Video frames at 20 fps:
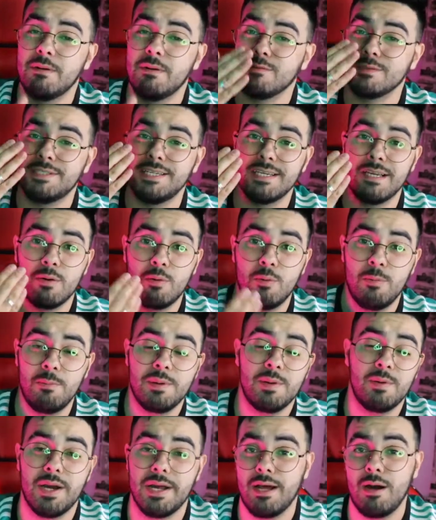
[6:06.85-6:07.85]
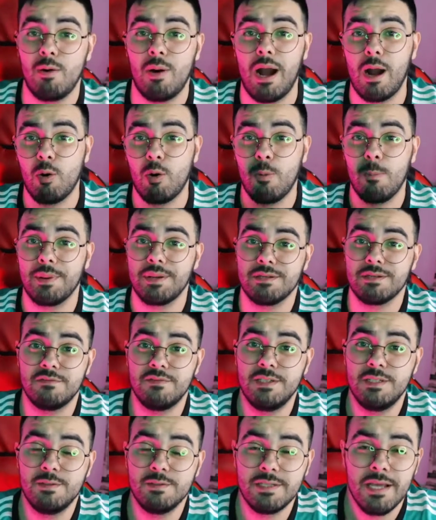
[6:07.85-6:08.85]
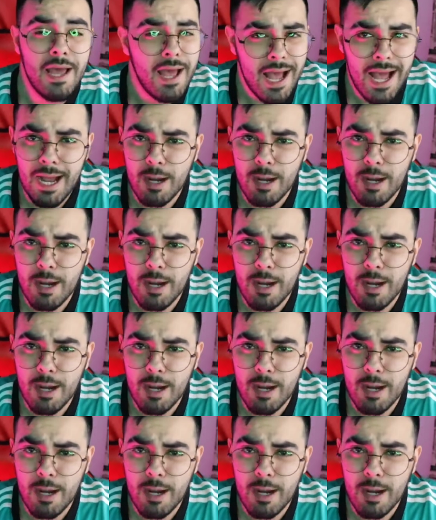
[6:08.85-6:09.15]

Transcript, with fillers: pra você que acompanha o canal, acompanha os vídeos,